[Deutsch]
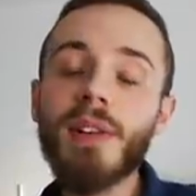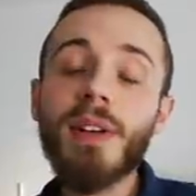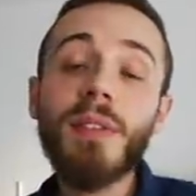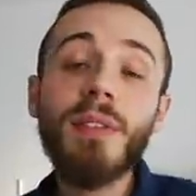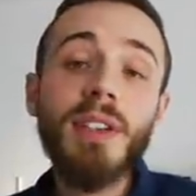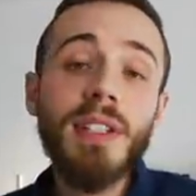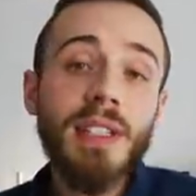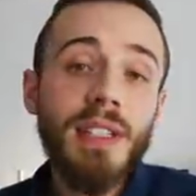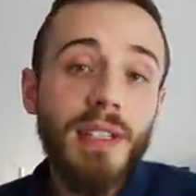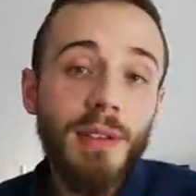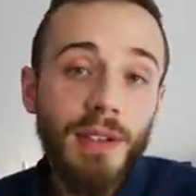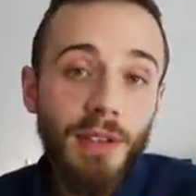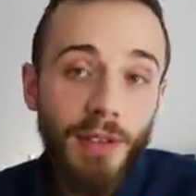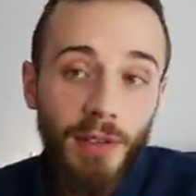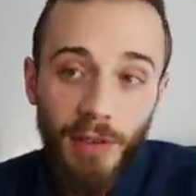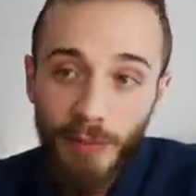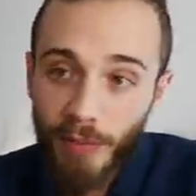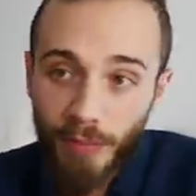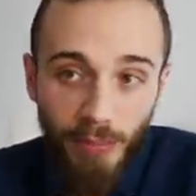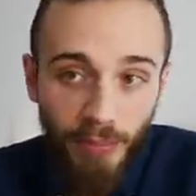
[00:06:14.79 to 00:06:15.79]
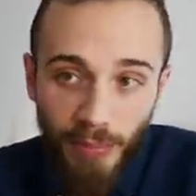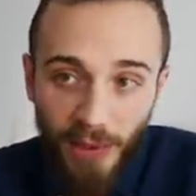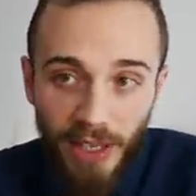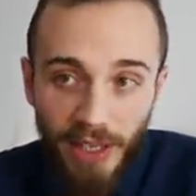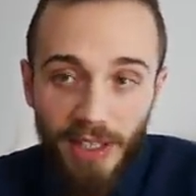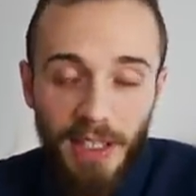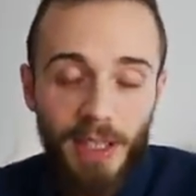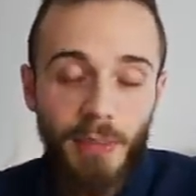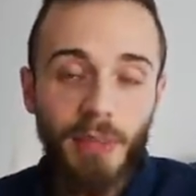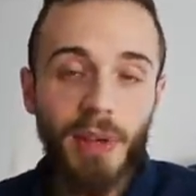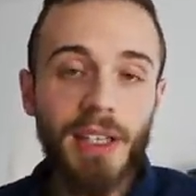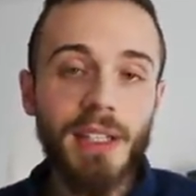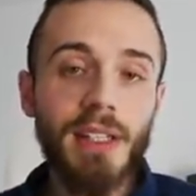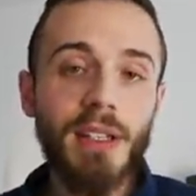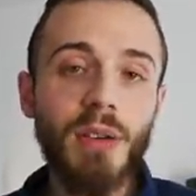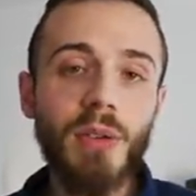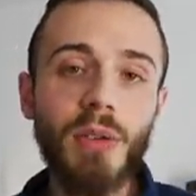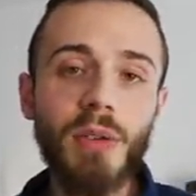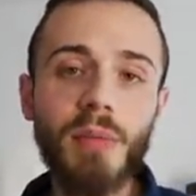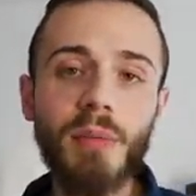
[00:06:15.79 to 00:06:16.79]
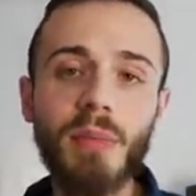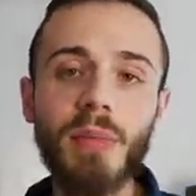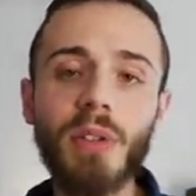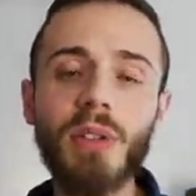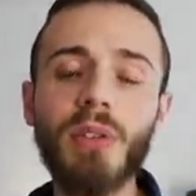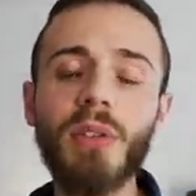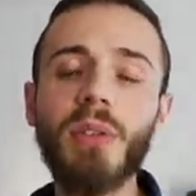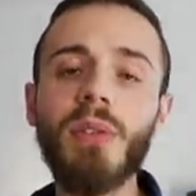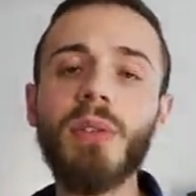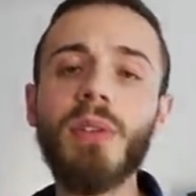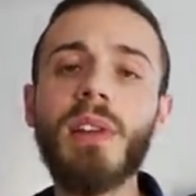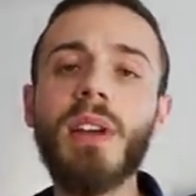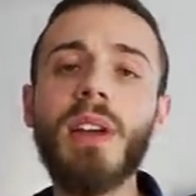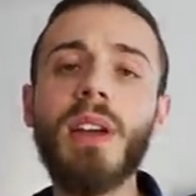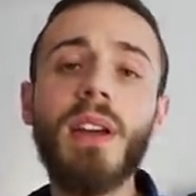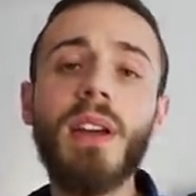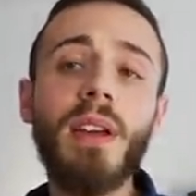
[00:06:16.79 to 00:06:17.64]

weil was bringt die beste Kundenbetreuung,